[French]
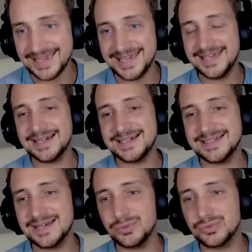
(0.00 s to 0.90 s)
Et
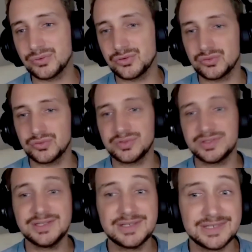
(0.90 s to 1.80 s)
il y a l'autre chose
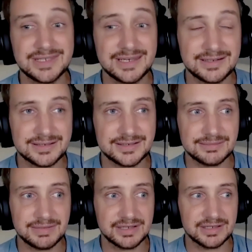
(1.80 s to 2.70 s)
aussi qui est
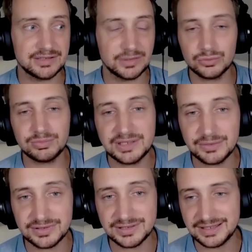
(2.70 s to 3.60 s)
euh, bah, qu'ils en
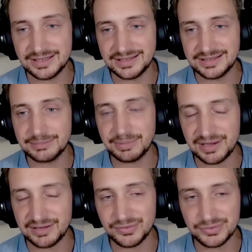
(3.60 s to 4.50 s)
oublient aussi idées de
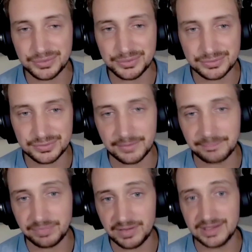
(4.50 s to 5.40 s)
prévention, tu vois.
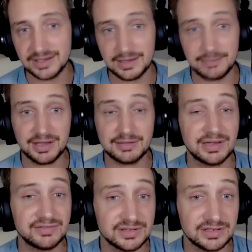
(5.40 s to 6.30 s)
Et qu'après, mm.
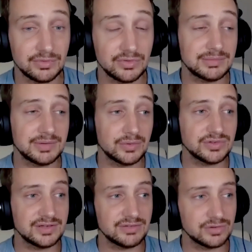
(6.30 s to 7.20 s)
bah, effectivement, c'est bien mm.
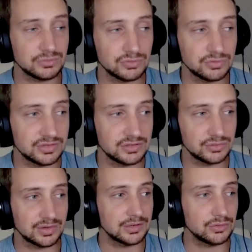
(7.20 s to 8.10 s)
aussi d'avoir une
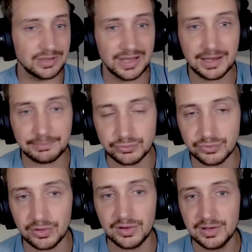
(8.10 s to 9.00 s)
consultation régulière
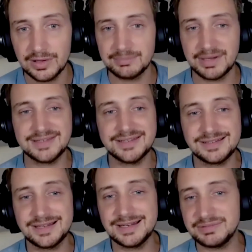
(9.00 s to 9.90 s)
pour bah,
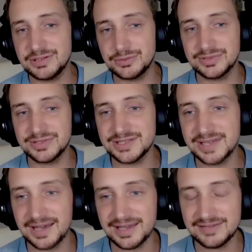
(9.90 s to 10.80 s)
déceler les petits soucis
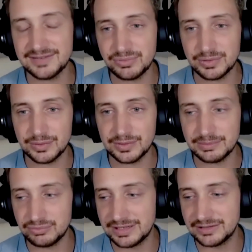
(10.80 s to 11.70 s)
qui arrivent et puis, euh,
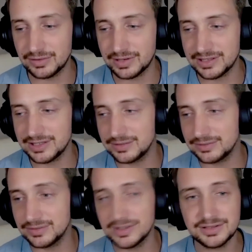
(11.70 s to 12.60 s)
les enrayer
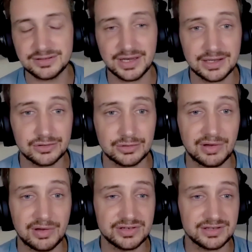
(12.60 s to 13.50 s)
euh,
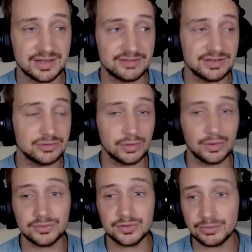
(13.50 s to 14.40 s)
directement avec un travail sur
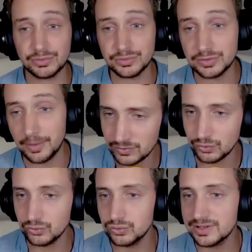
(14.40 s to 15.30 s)
l'ensemble du corps.
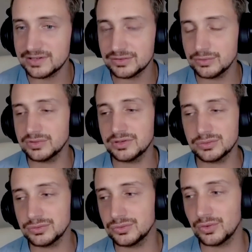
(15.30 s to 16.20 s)
Donc toi, qu'est-ce
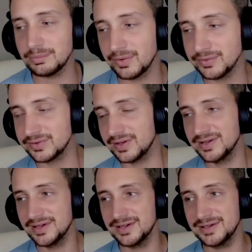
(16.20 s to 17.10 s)
que, tu en penses
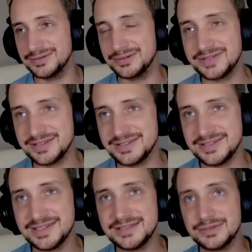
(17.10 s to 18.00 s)
mm.
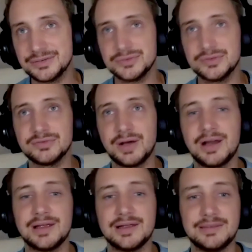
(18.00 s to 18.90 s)
Et de,
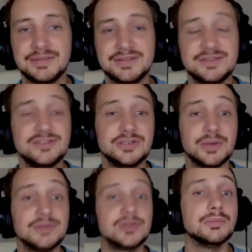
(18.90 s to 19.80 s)
voir la, médecine
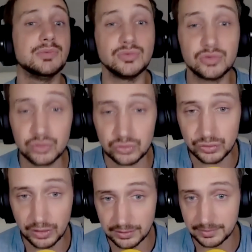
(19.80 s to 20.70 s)
chinoise comme une
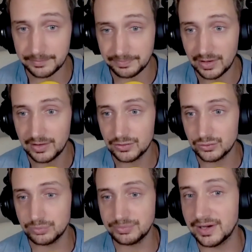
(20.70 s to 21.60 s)
cure
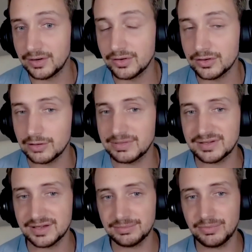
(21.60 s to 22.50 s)
ou bien alors comme un
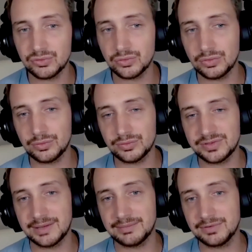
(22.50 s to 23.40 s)
traitement sur le long
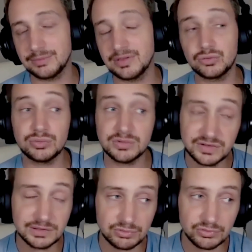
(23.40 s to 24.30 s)
terme, comme un suivi mm.